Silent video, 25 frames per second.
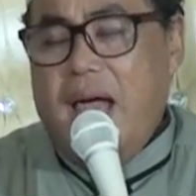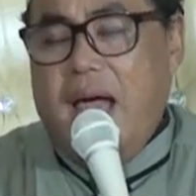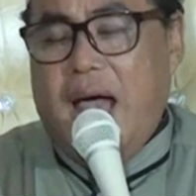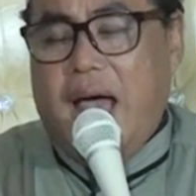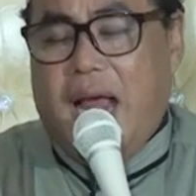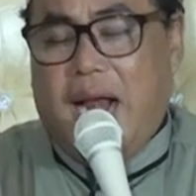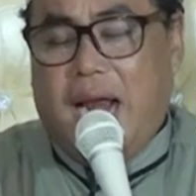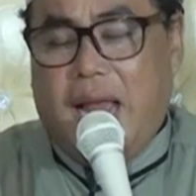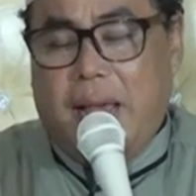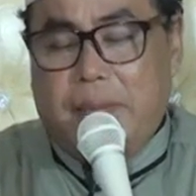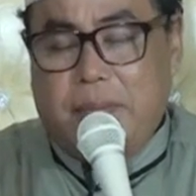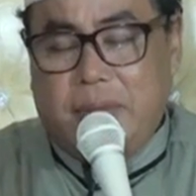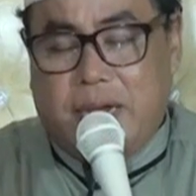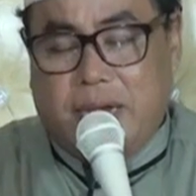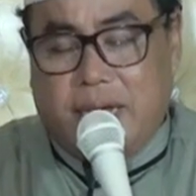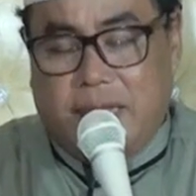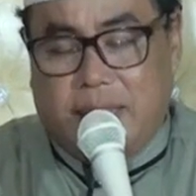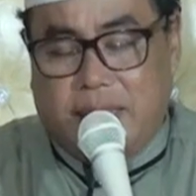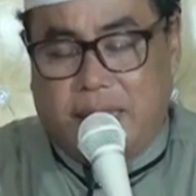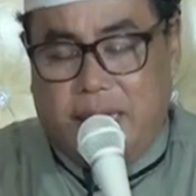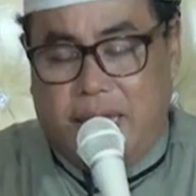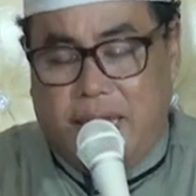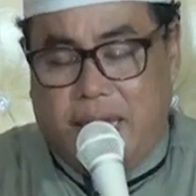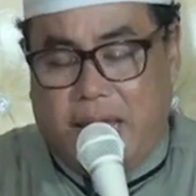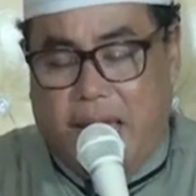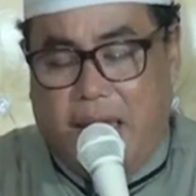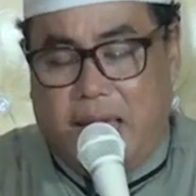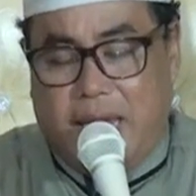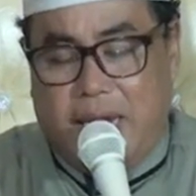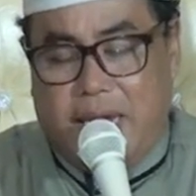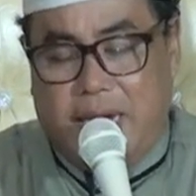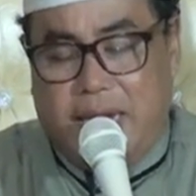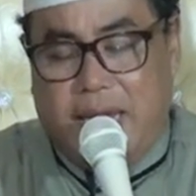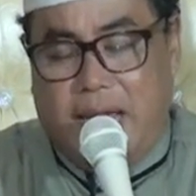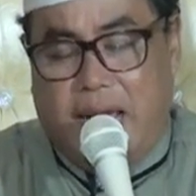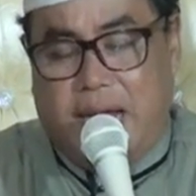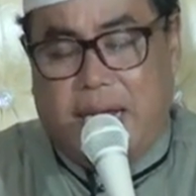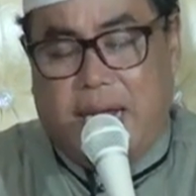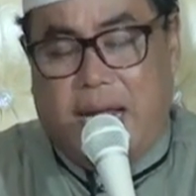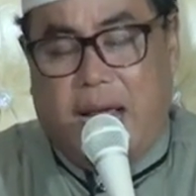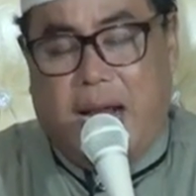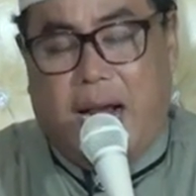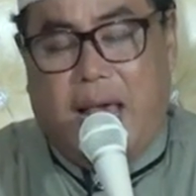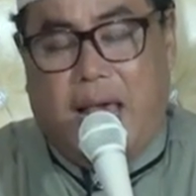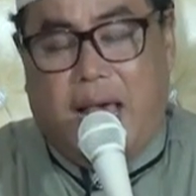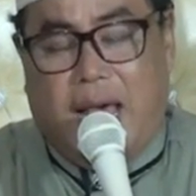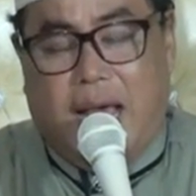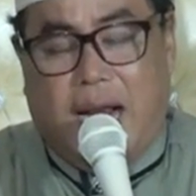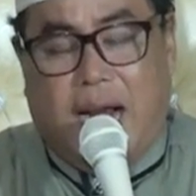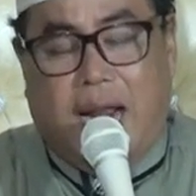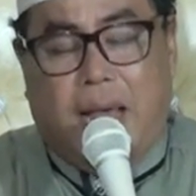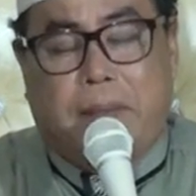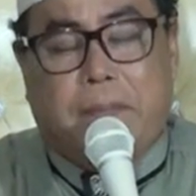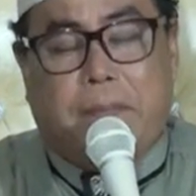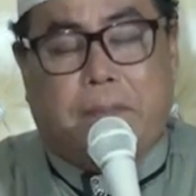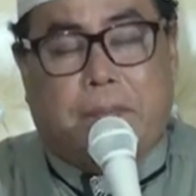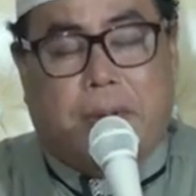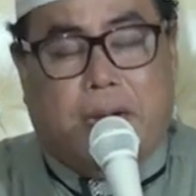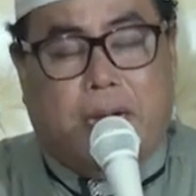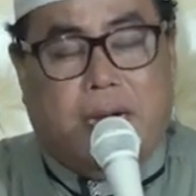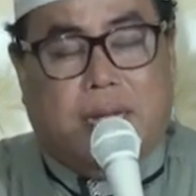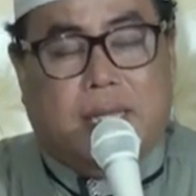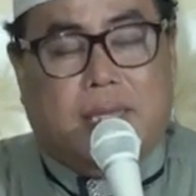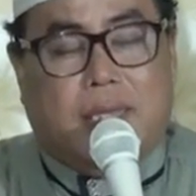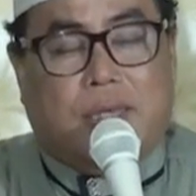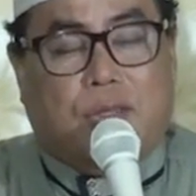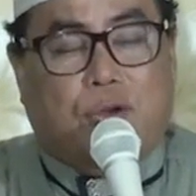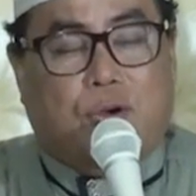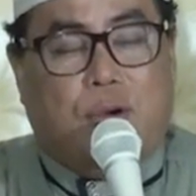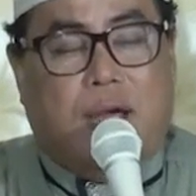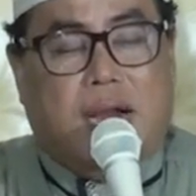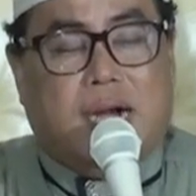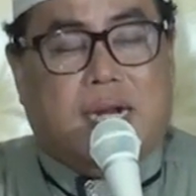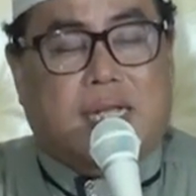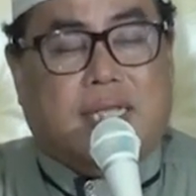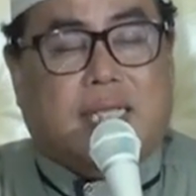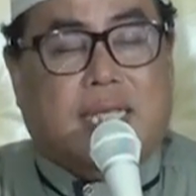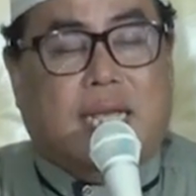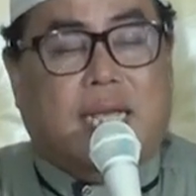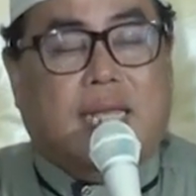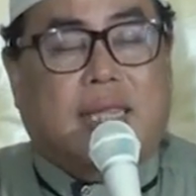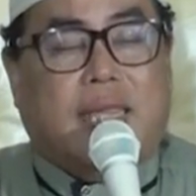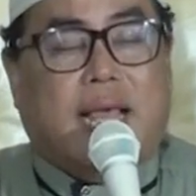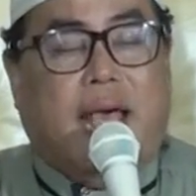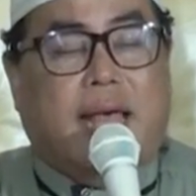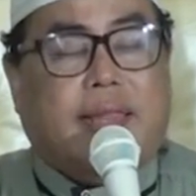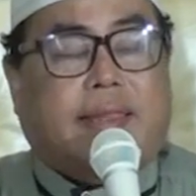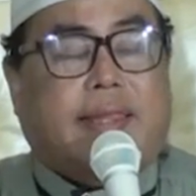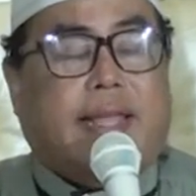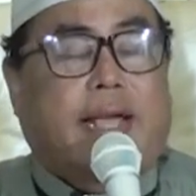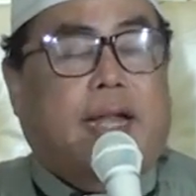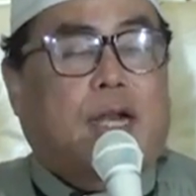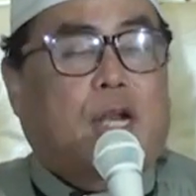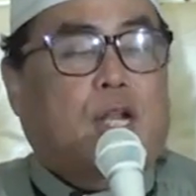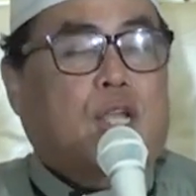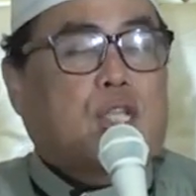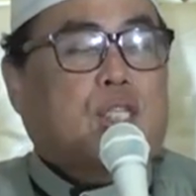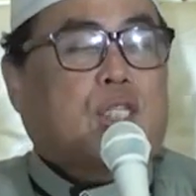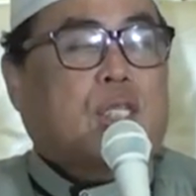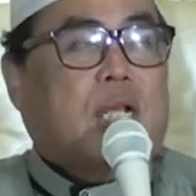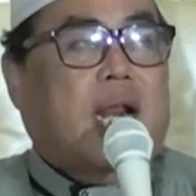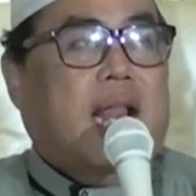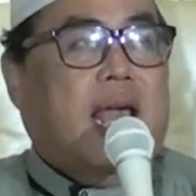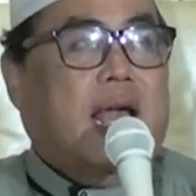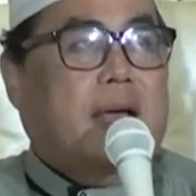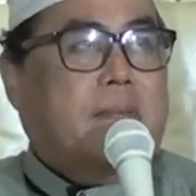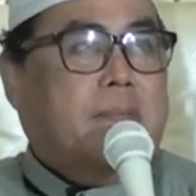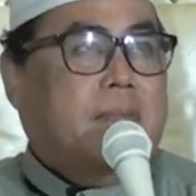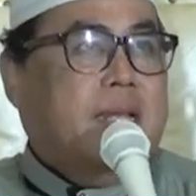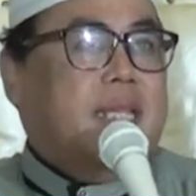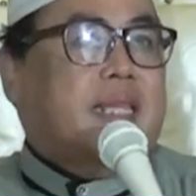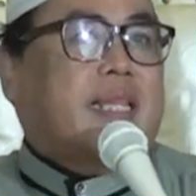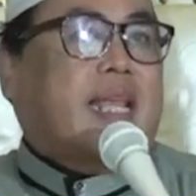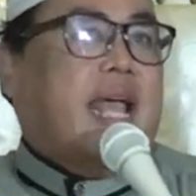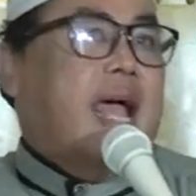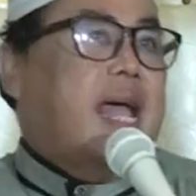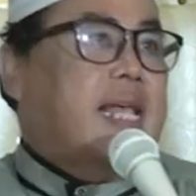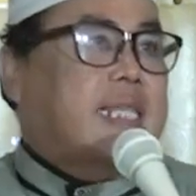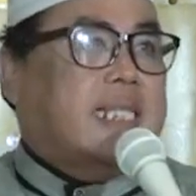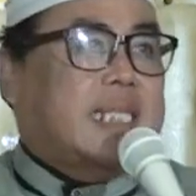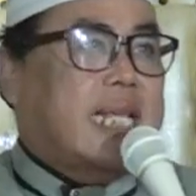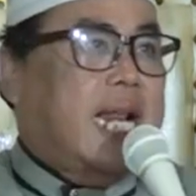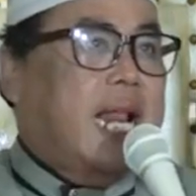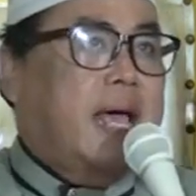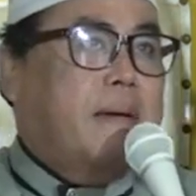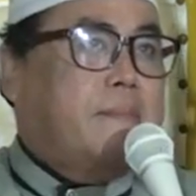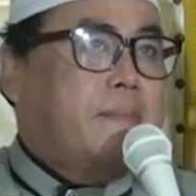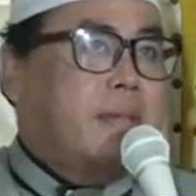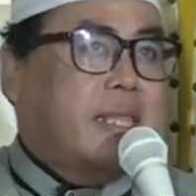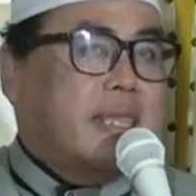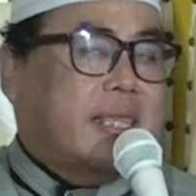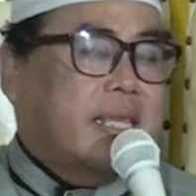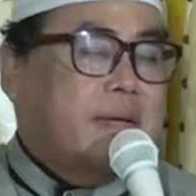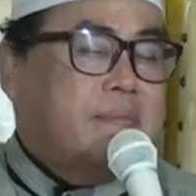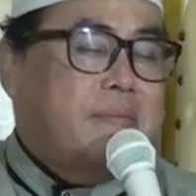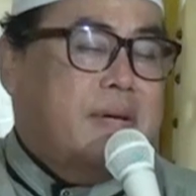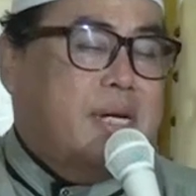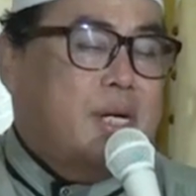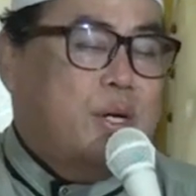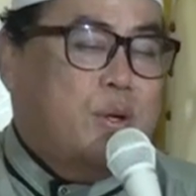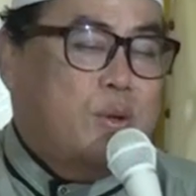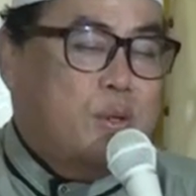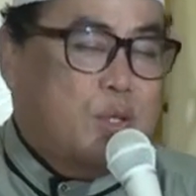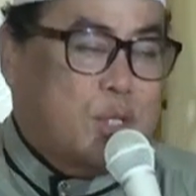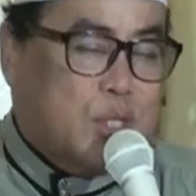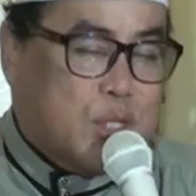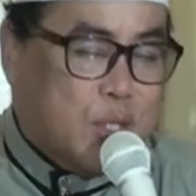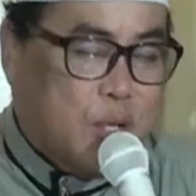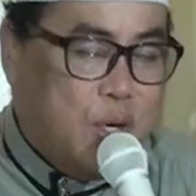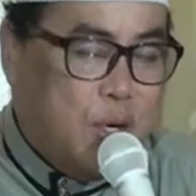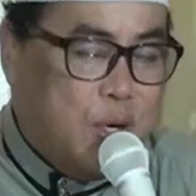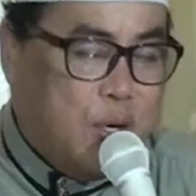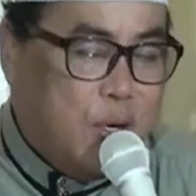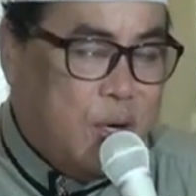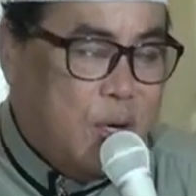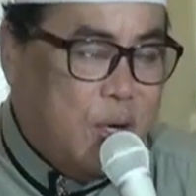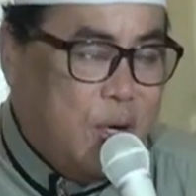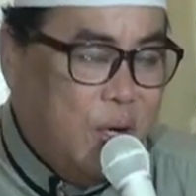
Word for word: alam ketiga ini adalah alam penentuan sing dadekno selamat gak di menungso